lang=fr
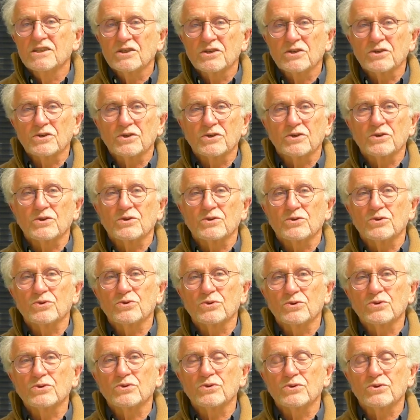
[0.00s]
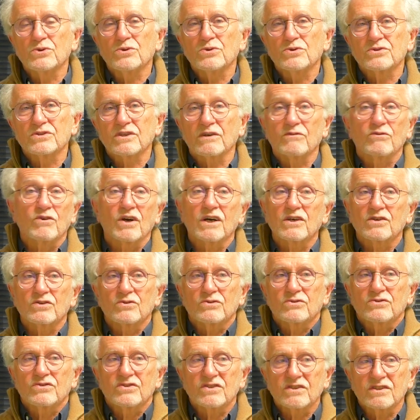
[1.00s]
euh, de euh, savoir
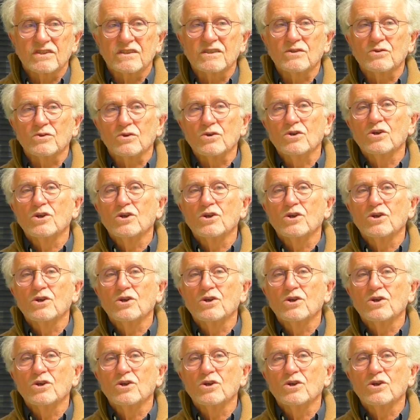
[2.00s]
euh, si